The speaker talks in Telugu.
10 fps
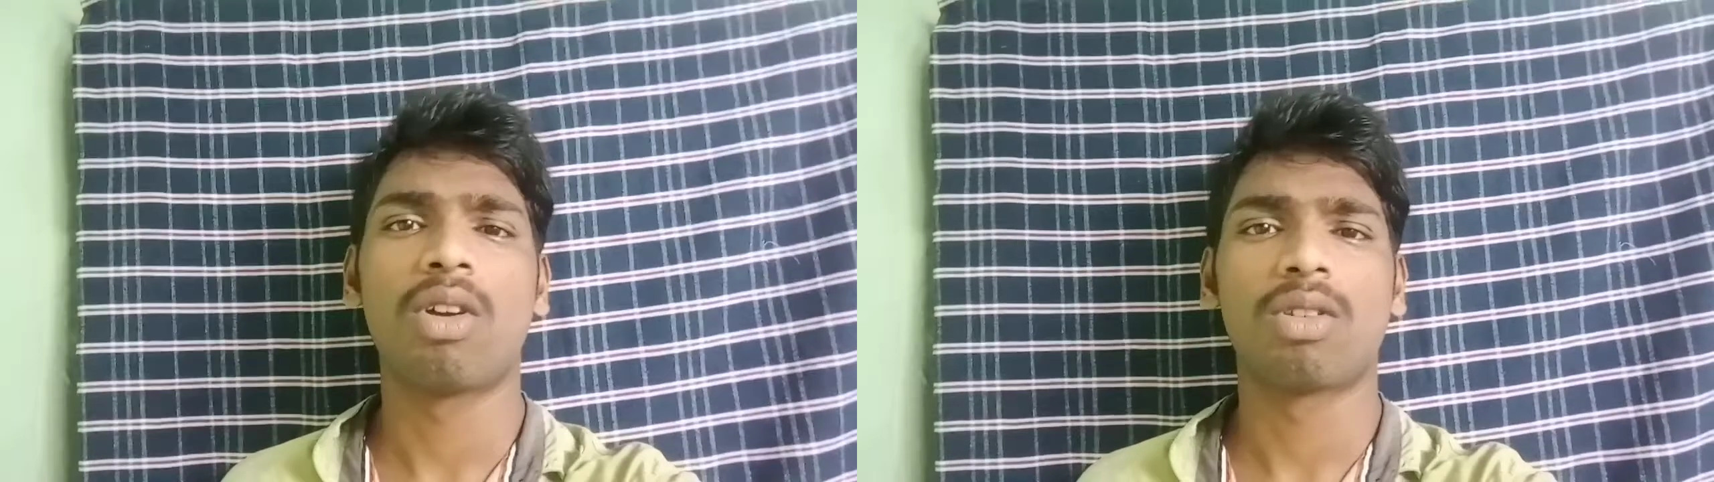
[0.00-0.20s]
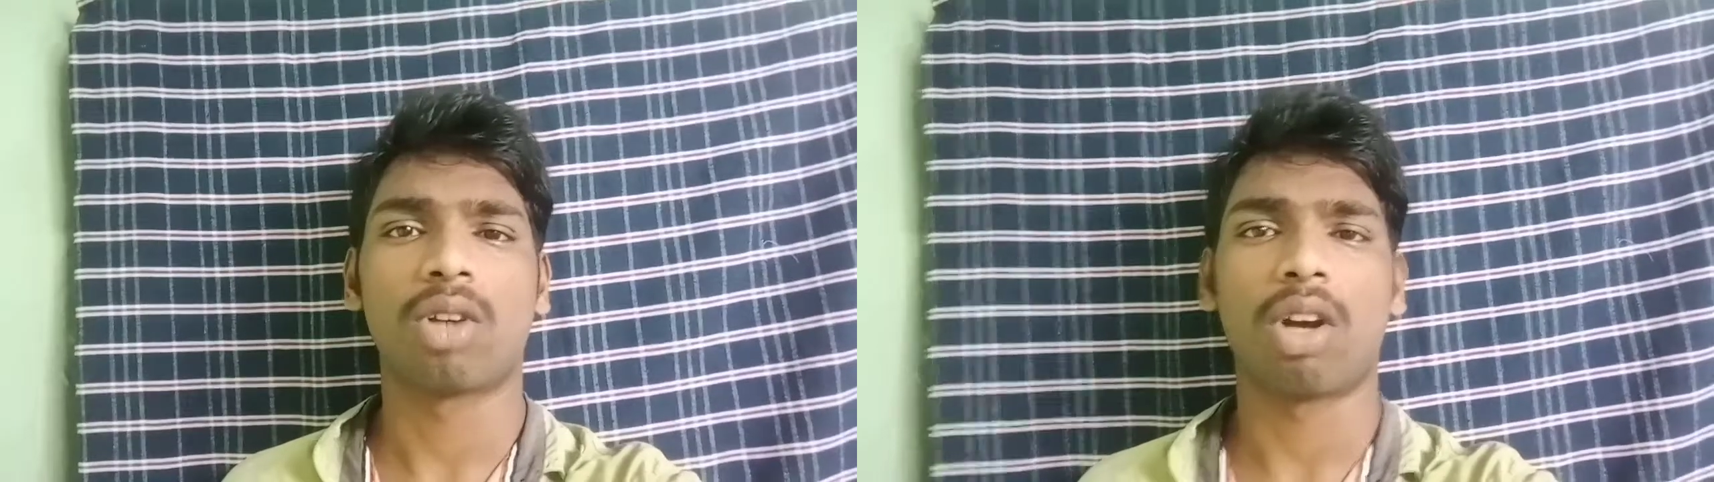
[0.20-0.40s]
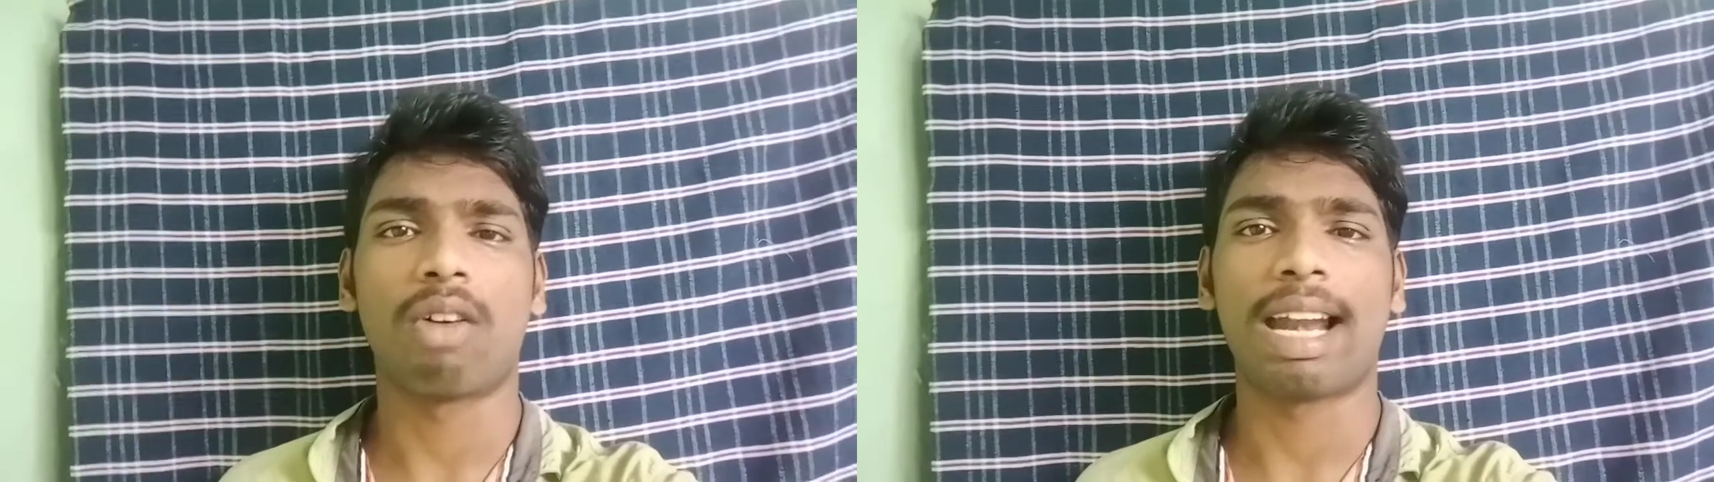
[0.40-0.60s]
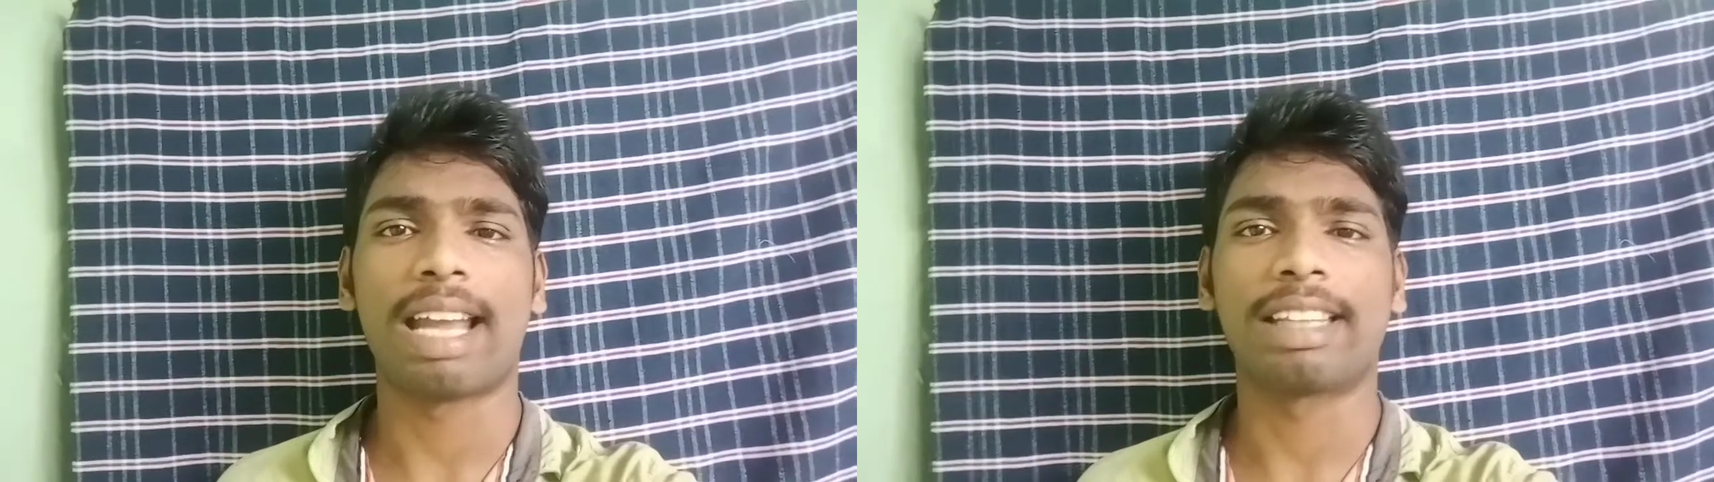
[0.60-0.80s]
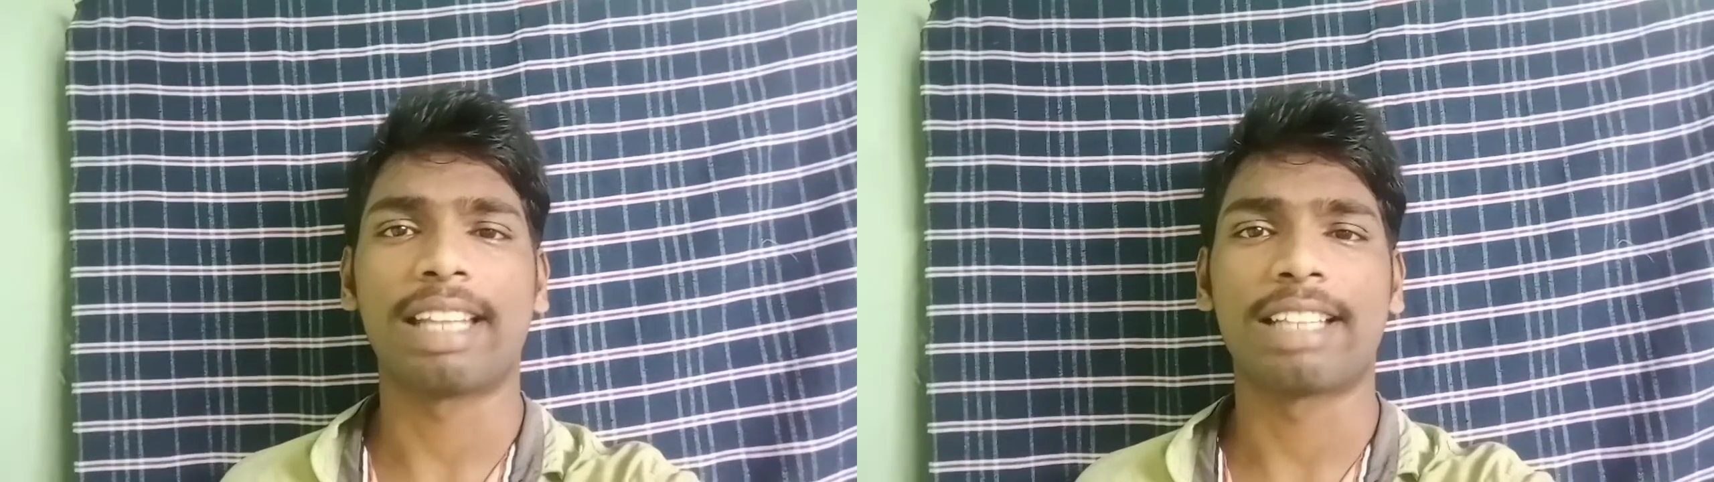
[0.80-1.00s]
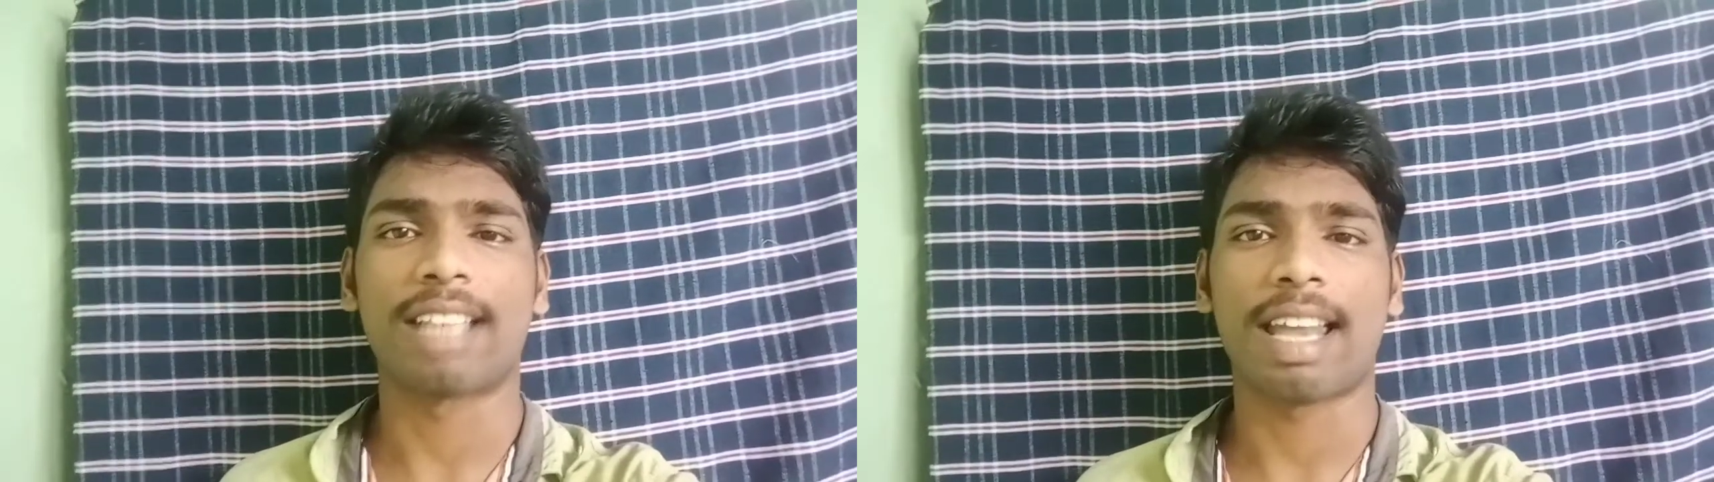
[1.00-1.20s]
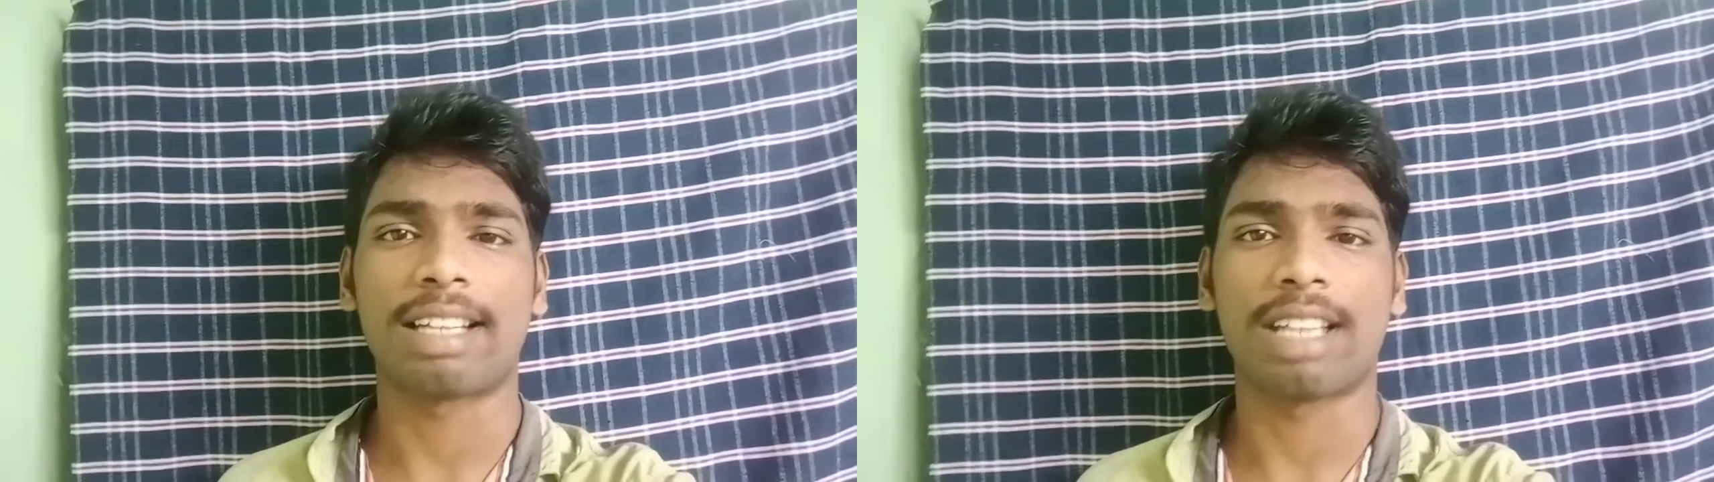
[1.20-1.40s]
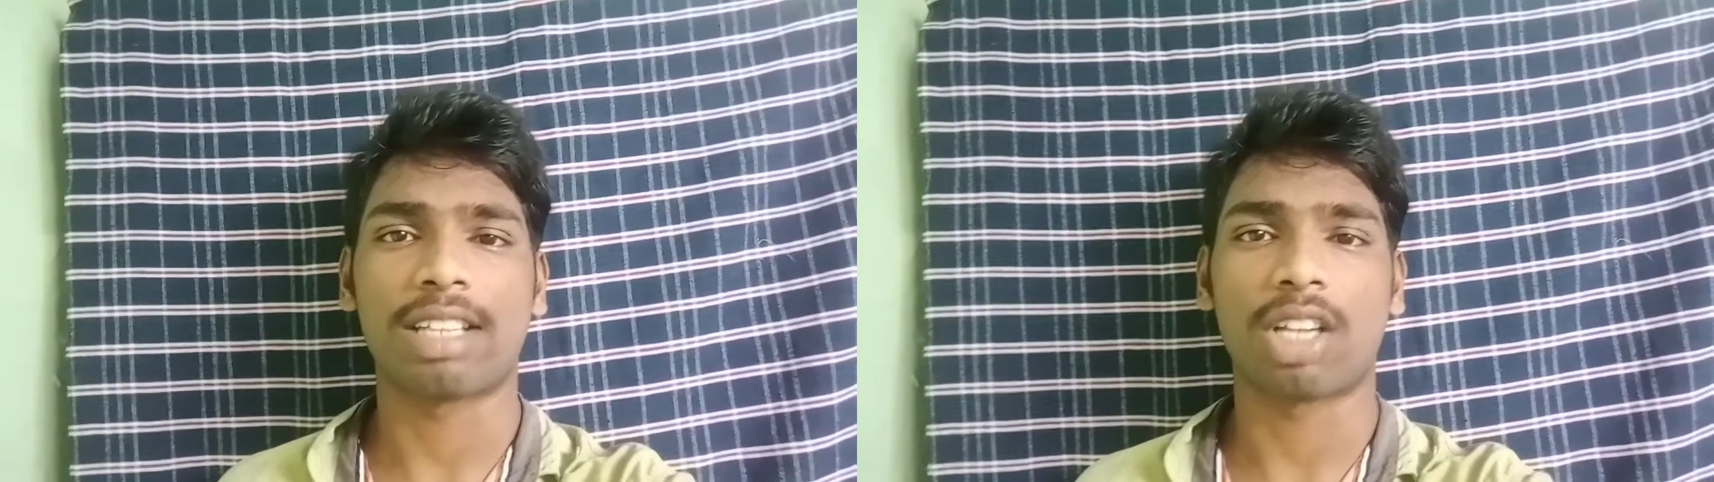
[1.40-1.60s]
సో వాళ్ళనైతే నేను
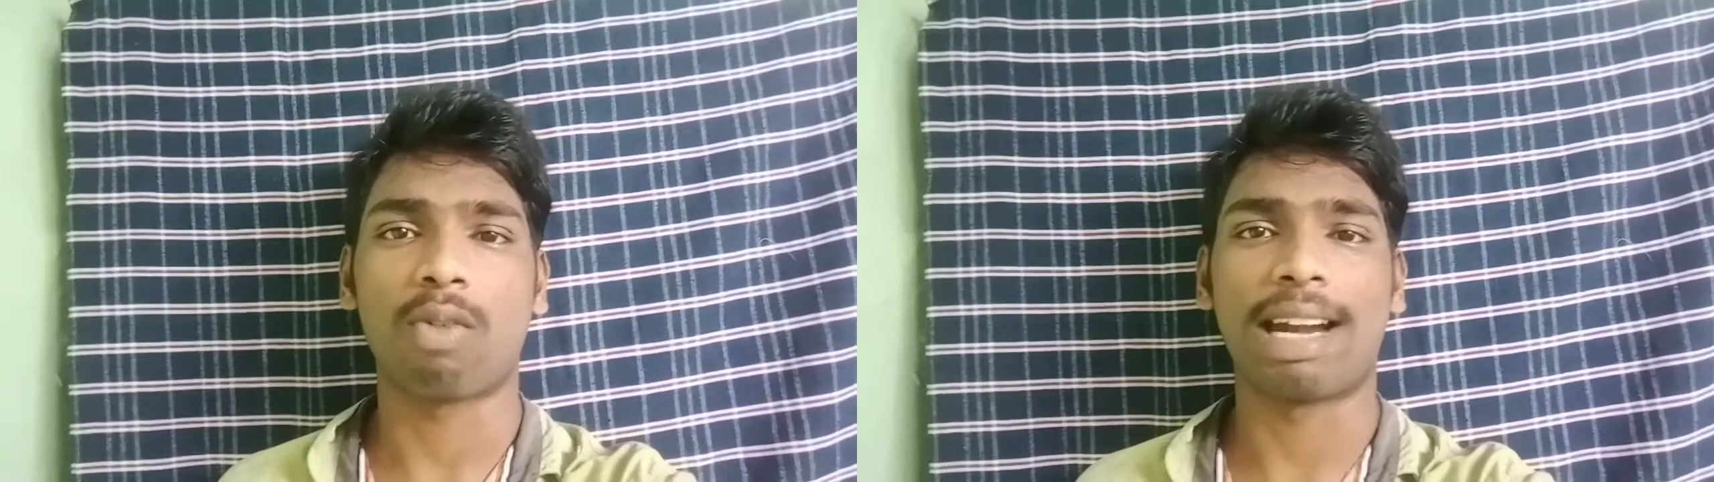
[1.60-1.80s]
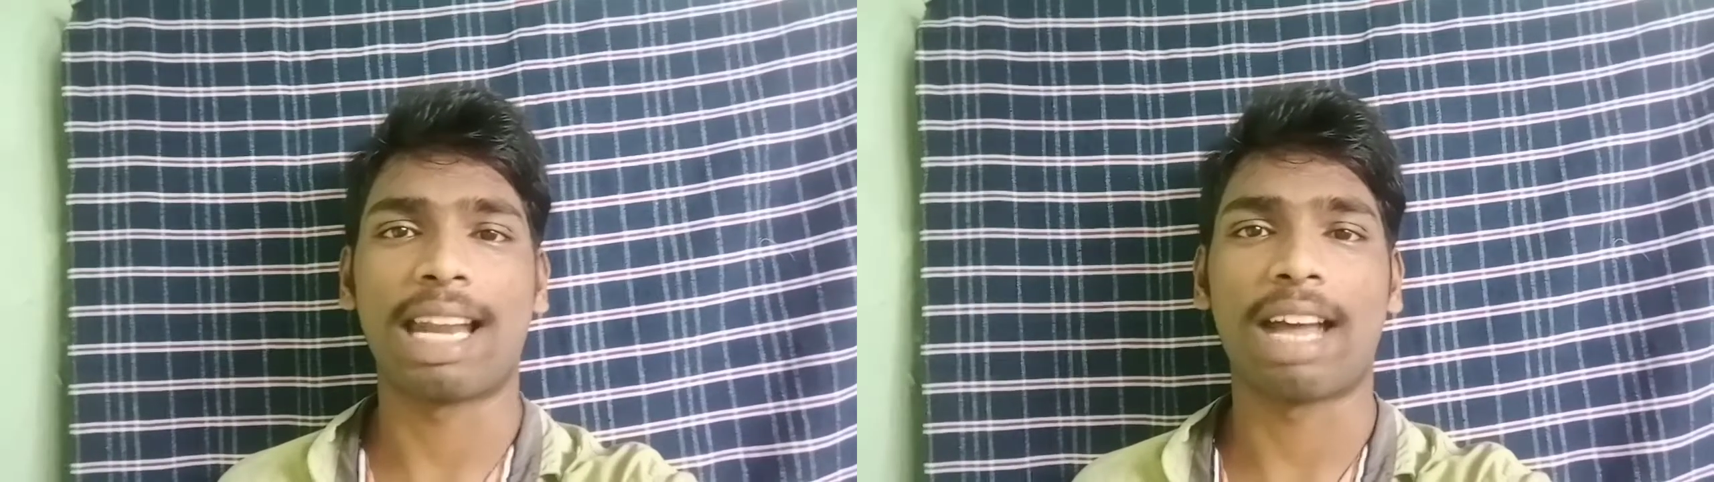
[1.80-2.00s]
సెలెక్ట్ చేశాను వాళ్ళు